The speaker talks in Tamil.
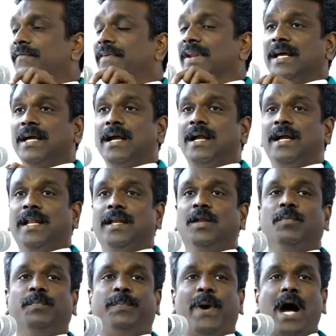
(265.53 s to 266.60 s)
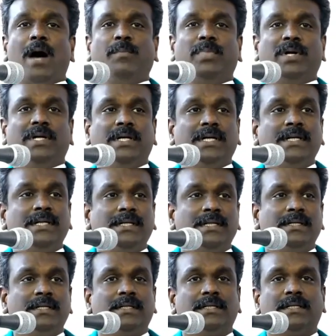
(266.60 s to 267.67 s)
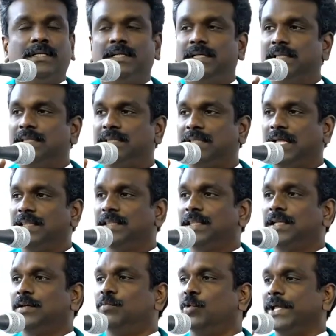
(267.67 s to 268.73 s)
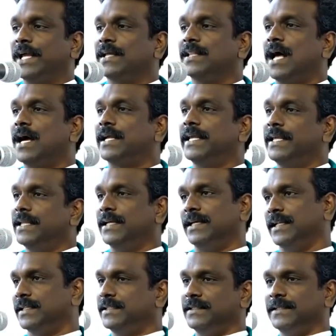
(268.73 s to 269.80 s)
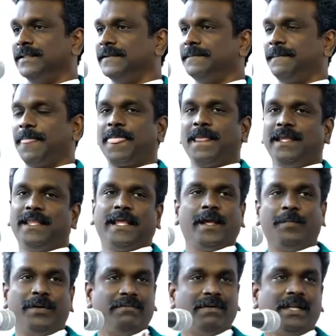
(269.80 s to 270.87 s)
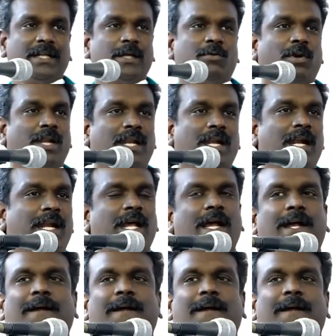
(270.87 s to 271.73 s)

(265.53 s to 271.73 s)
விலங்குகளிலும் பாம்பு தந்திரமுடையதாக இருக்கிறது இதை எப்படி விளங்கி கொள்ளலாம்னா